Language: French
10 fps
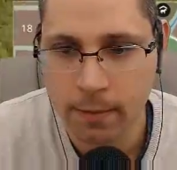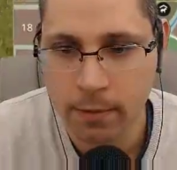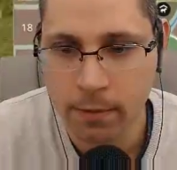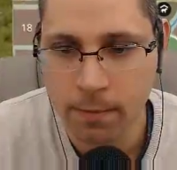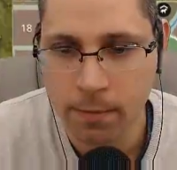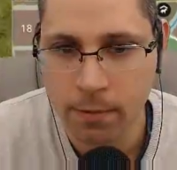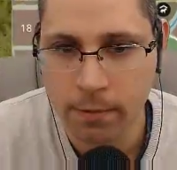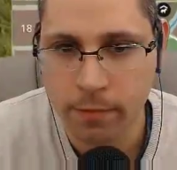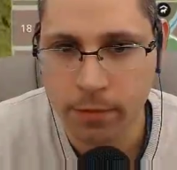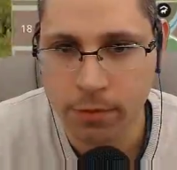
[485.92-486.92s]
hop,
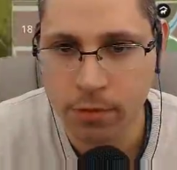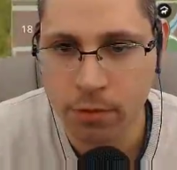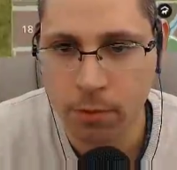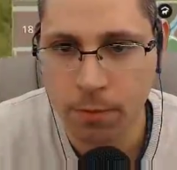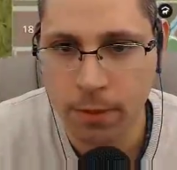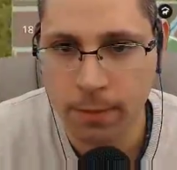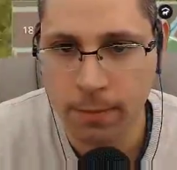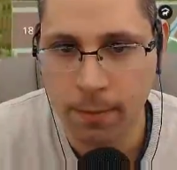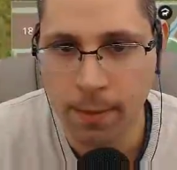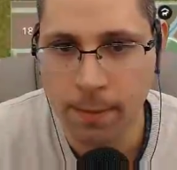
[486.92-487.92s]
on va juste replier
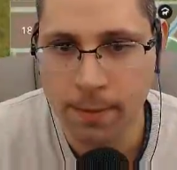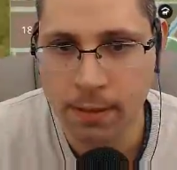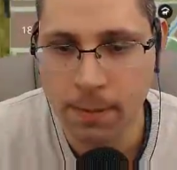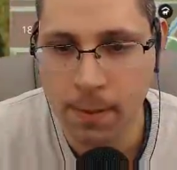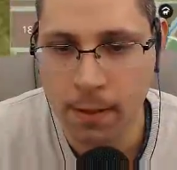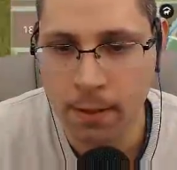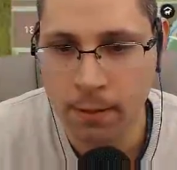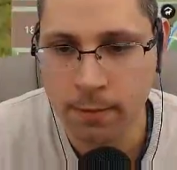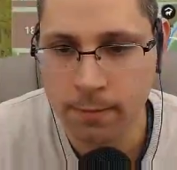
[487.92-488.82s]
pour pouvoir passer par là.